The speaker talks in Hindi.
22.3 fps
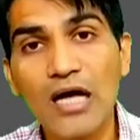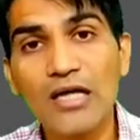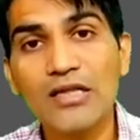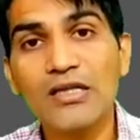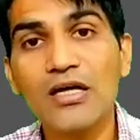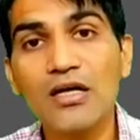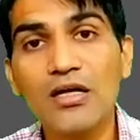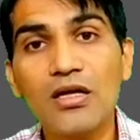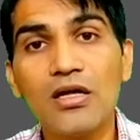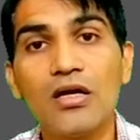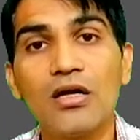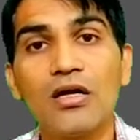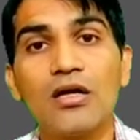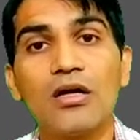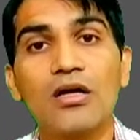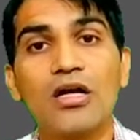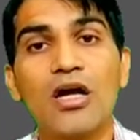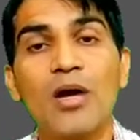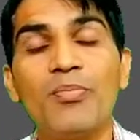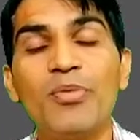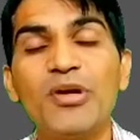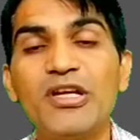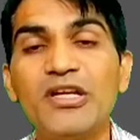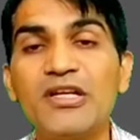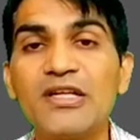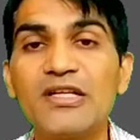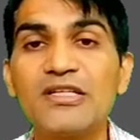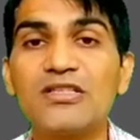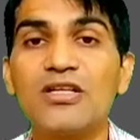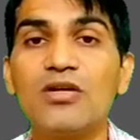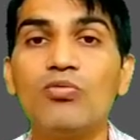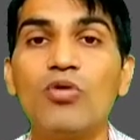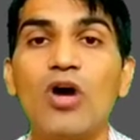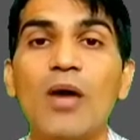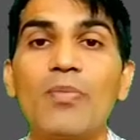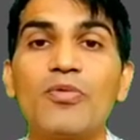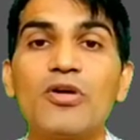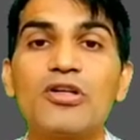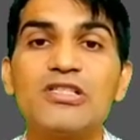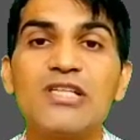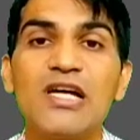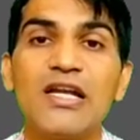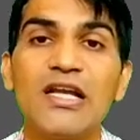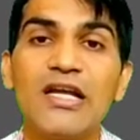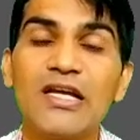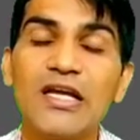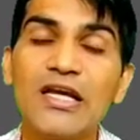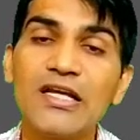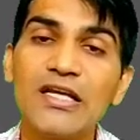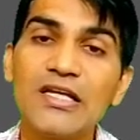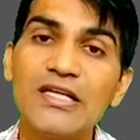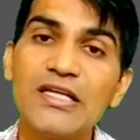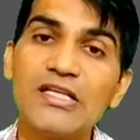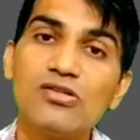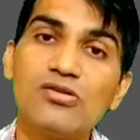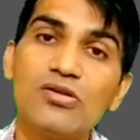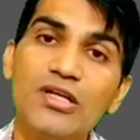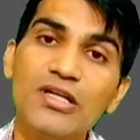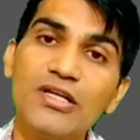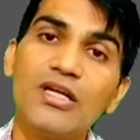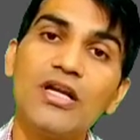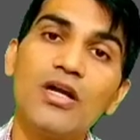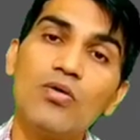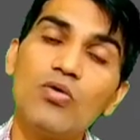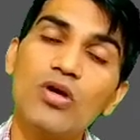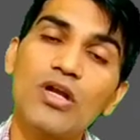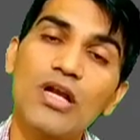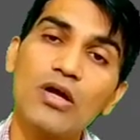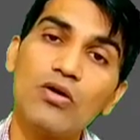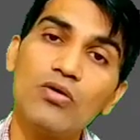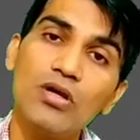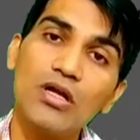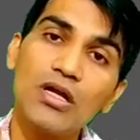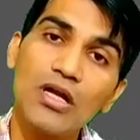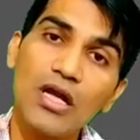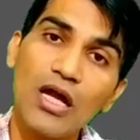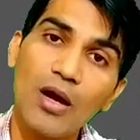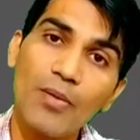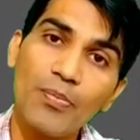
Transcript: अदर कंपिटिटर्स uh, हैं वो आपका जानेंगे कि ये जो लीडर है वो रेगुलर